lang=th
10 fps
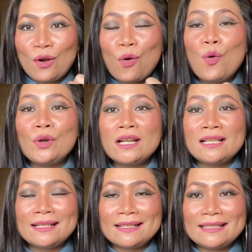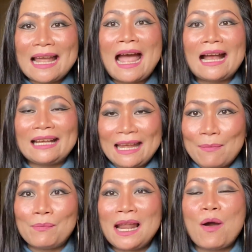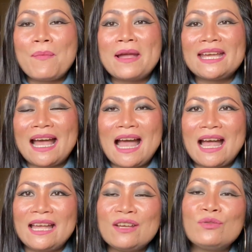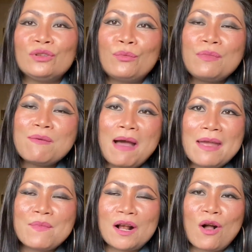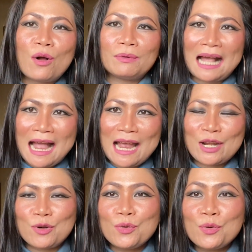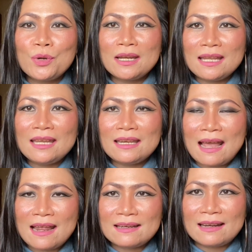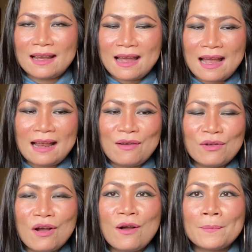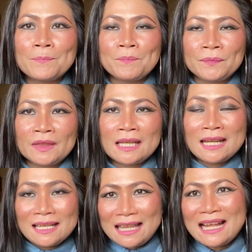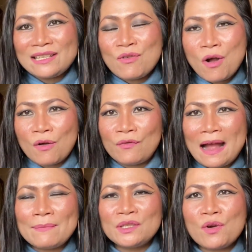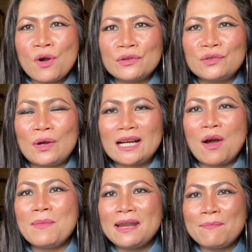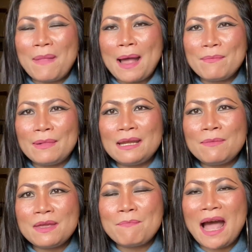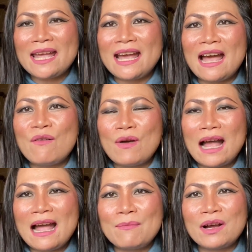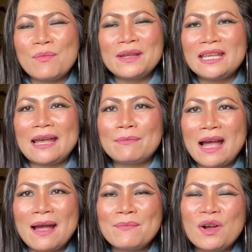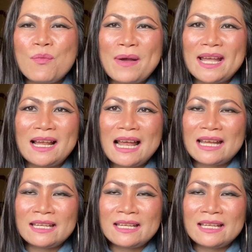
คุณจะเก็บแล้วไปขายคุณต้องมีใบประกอบการนู่นนี่นั่นนะคะแล้วก็ถ้าเจ้าของฟาร์มเจ้าของสวนเขาไม่ได้มีป้ายห้ามว่าห้ามเข้าไปเก็บห้ามเข้าไปอะไร